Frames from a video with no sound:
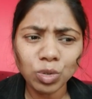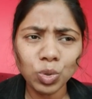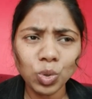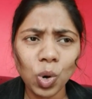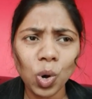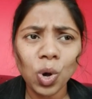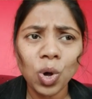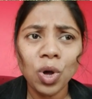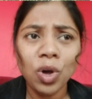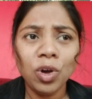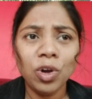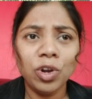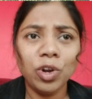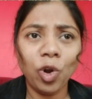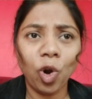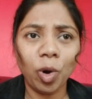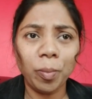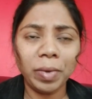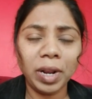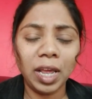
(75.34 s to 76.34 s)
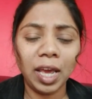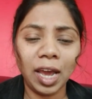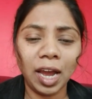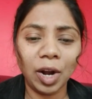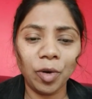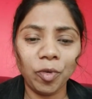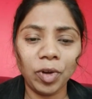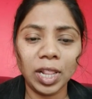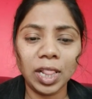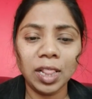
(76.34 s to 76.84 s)
सो नॉर्मल
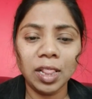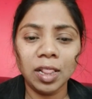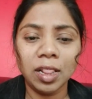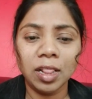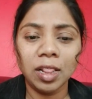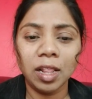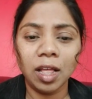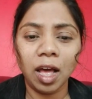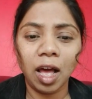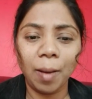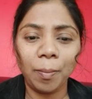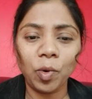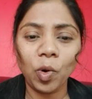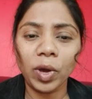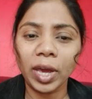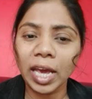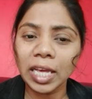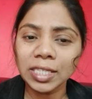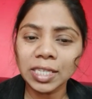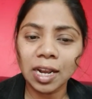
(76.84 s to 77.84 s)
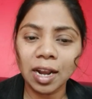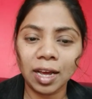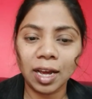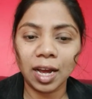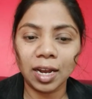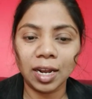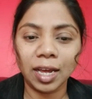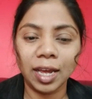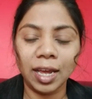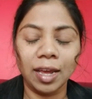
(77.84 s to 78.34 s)
हेयर ऑयल आपको कैसे
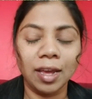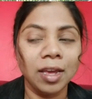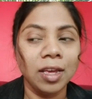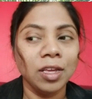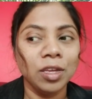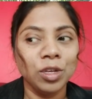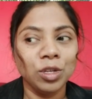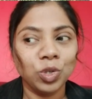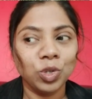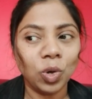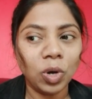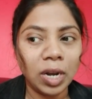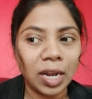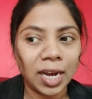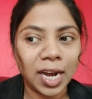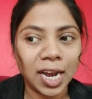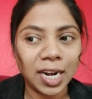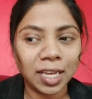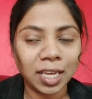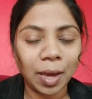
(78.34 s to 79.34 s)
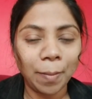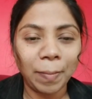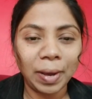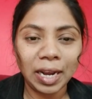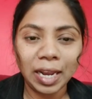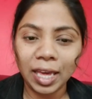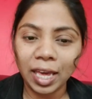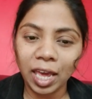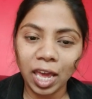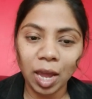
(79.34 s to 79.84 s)
लगाना है सो so, लगाने के
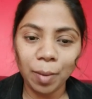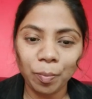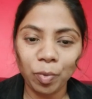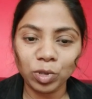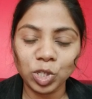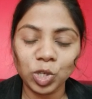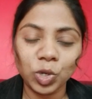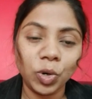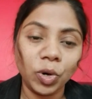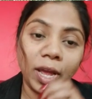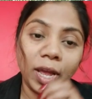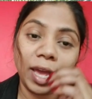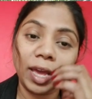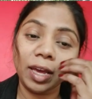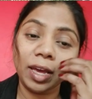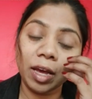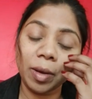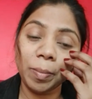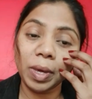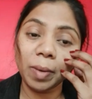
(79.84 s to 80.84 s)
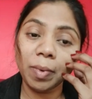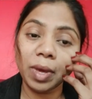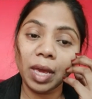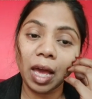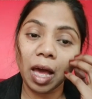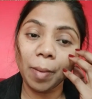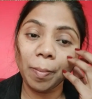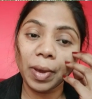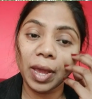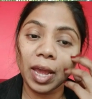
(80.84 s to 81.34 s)
पहले एक प्रोसीड्योर है कभी भी
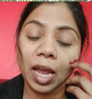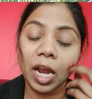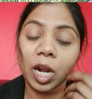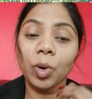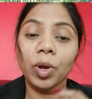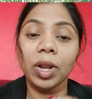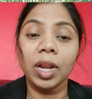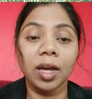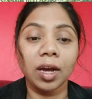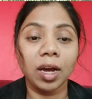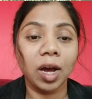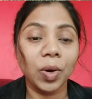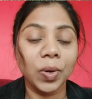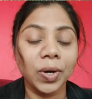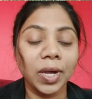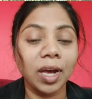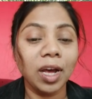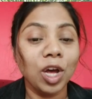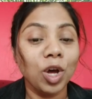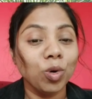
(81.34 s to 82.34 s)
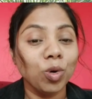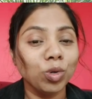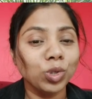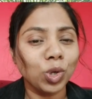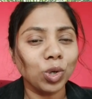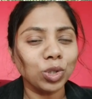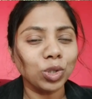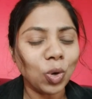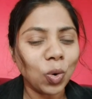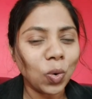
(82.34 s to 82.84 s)
आप हेयर ऑयल लगाओ ना
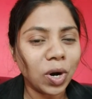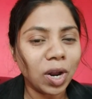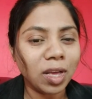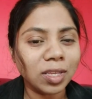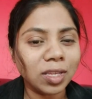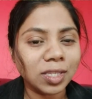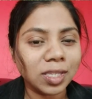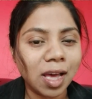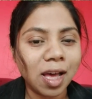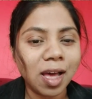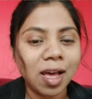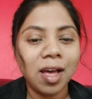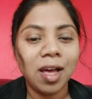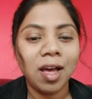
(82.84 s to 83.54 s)
उसको थोड़ा सा